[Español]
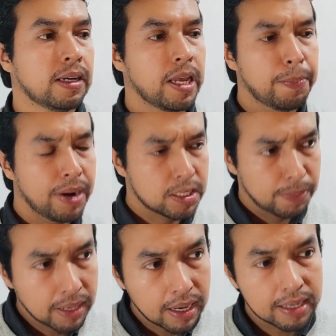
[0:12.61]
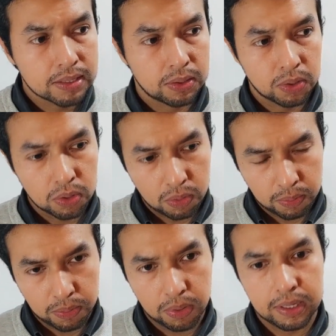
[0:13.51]
Y para explicar
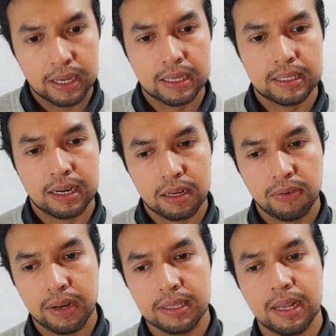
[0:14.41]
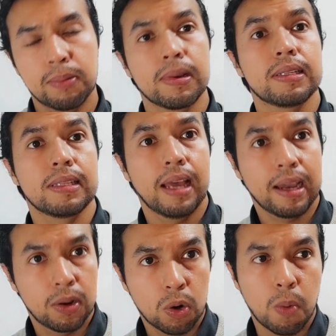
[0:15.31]
esto voy a hacer referencia a algunas ideas
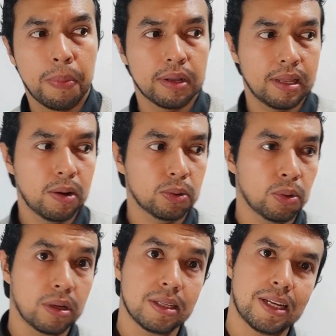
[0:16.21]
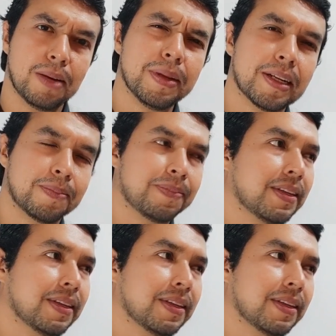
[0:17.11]
que nos comparte el autor y dice el miren,